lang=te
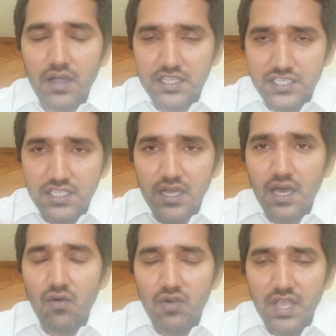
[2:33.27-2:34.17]

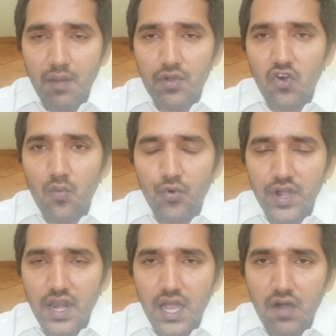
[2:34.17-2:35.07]
ఖచ్చితంగా నూట యాభై లోపు
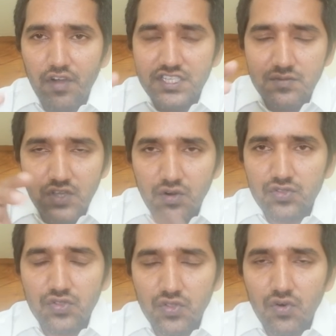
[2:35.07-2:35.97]
ఉండేలాగా వైద్యం
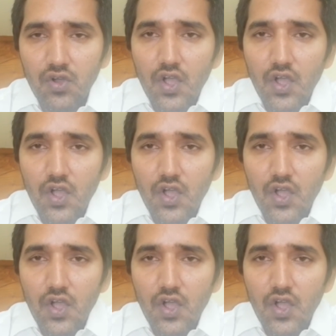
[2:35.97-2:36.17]
జరుగుతుందో